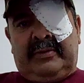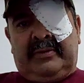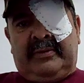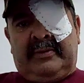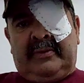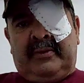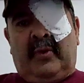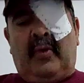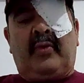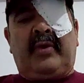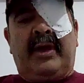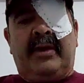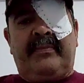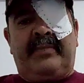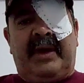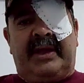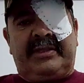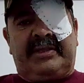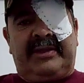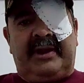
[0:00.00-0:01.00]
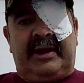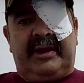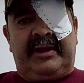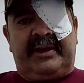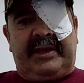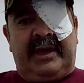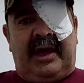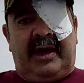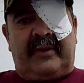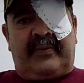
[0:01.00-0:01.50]
وكاين بعض الدراري
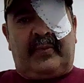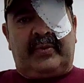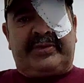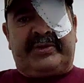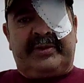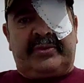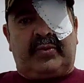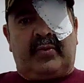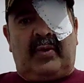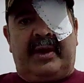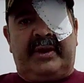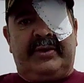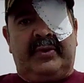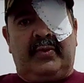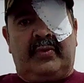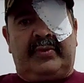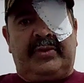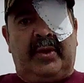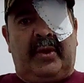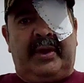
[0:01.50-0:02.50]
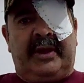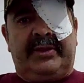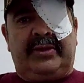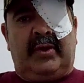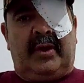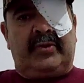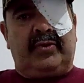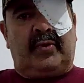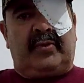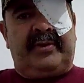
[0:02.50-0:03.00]
كيعرفوا التطواني وكدا هادي
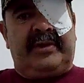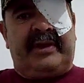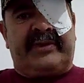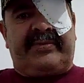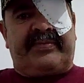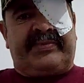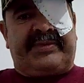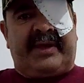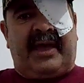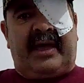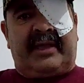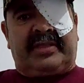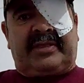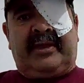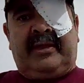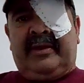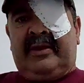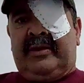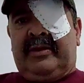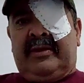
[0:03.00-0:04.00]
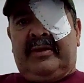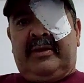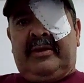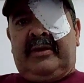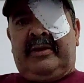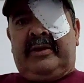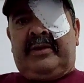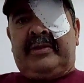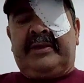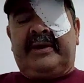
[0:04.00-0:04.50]
هادوك الناس بساط
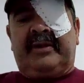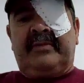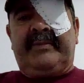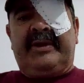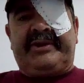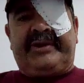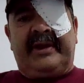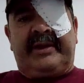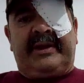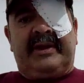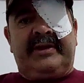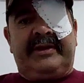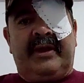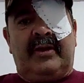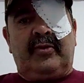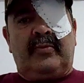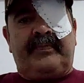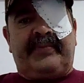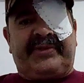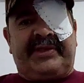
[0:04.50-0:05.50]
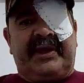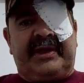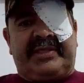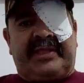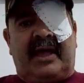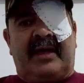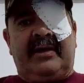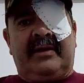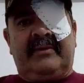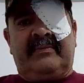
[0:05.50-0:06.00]
ديك المشاكل ديالهم
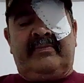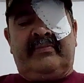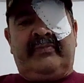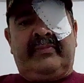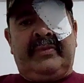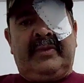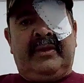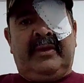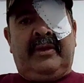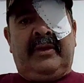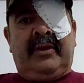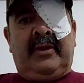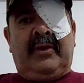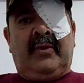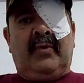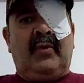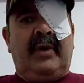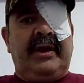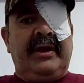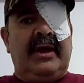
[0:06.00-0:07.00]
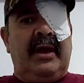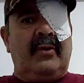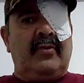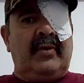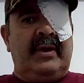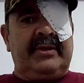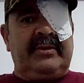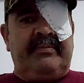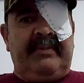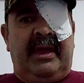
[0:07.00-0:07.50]
بسيطه وانا
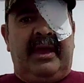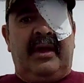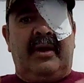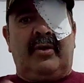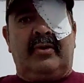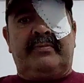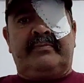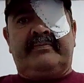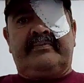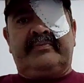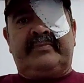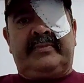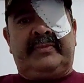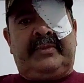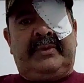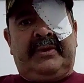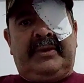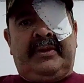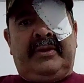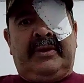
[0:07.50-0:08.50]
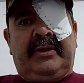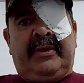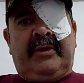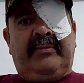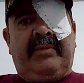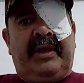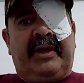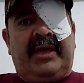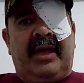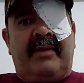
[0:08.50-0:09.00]
اواد معاهم
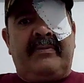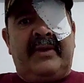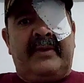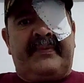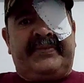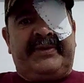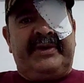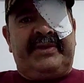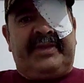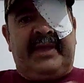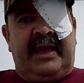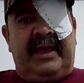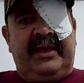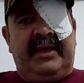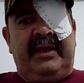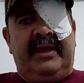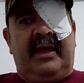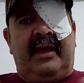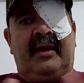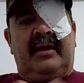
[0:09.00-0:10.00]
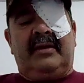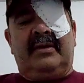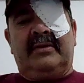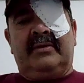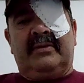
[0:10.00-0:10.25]
محكمه ابتدائيه